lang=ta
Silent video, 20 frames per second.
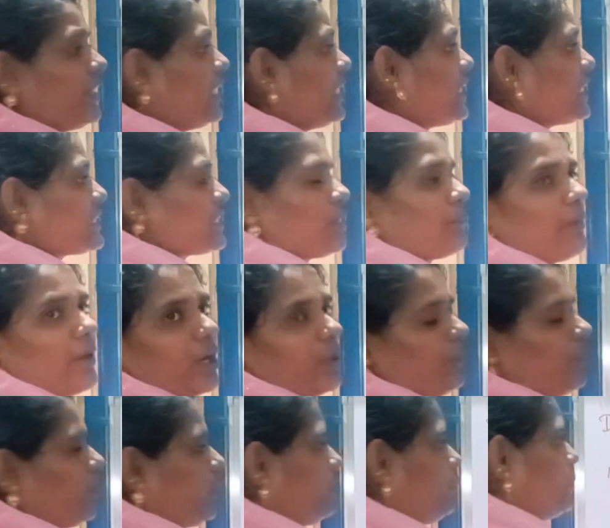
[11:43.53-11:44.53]
மீனிங்ஸை
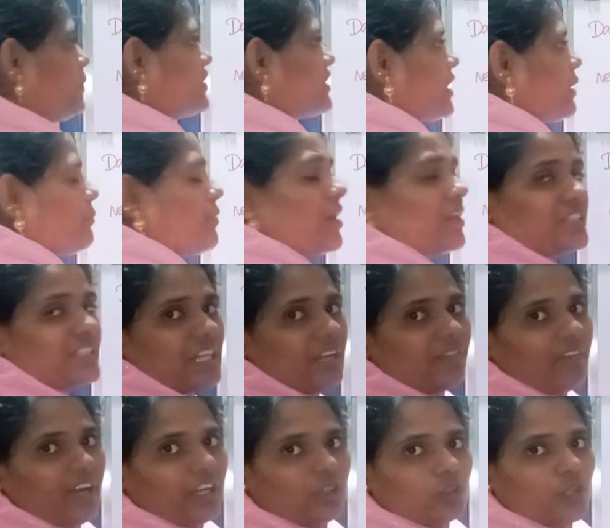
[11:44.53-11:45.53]
பார்க்க போனோம் இப்போ ஜமாட்ரியா
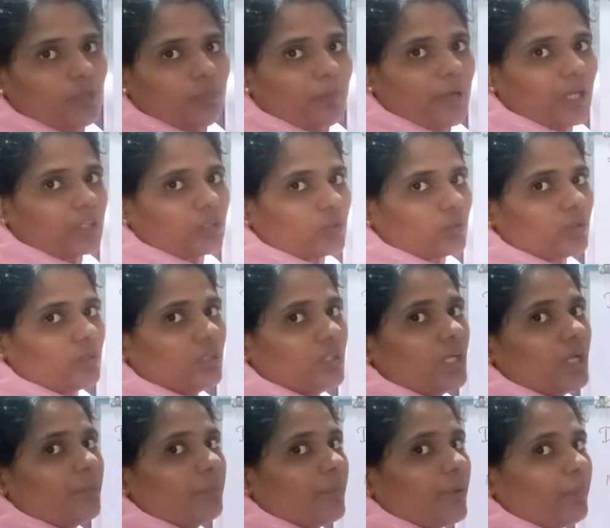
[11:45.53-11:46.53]
வேல்யூவில் பார்த்தோம்
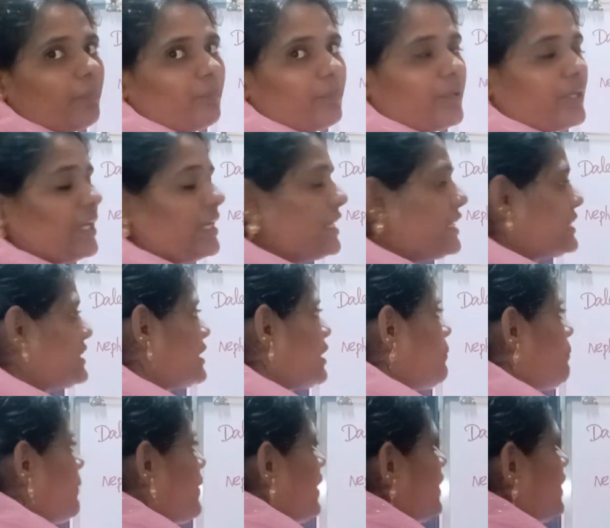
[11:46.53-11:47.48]
இப்போ மீனிங்ஸில்